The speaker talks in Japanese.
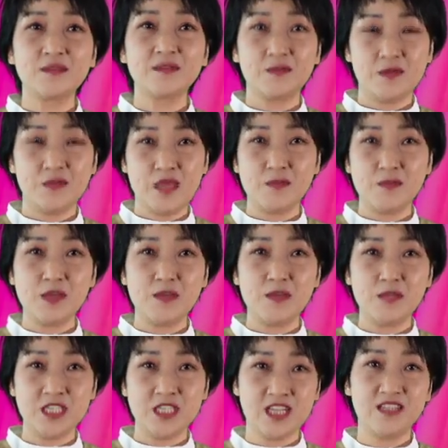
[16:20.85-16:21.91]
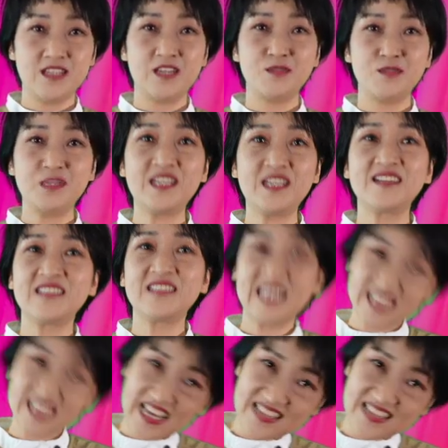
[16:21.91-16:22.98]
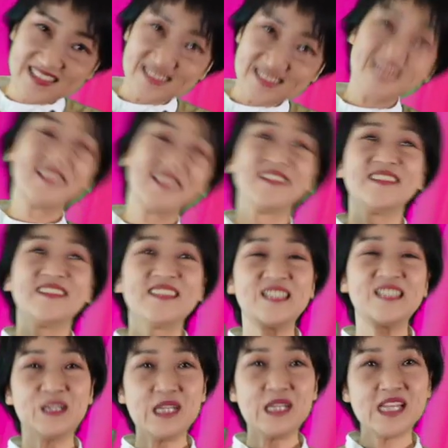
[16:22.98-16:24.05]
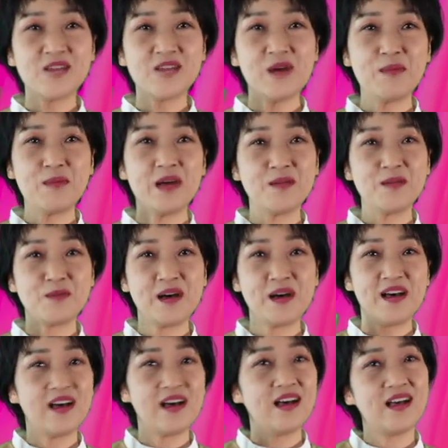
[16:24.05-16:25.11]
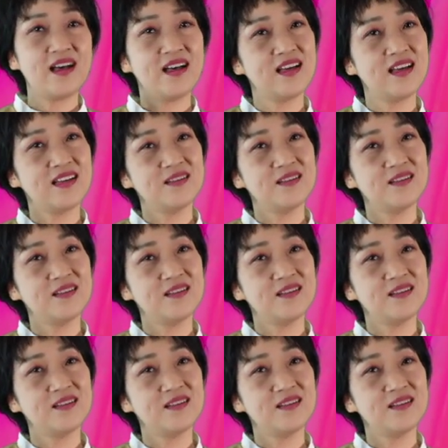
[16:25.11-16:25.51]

えみえみチャンネル見てくださいそれではバイバーイ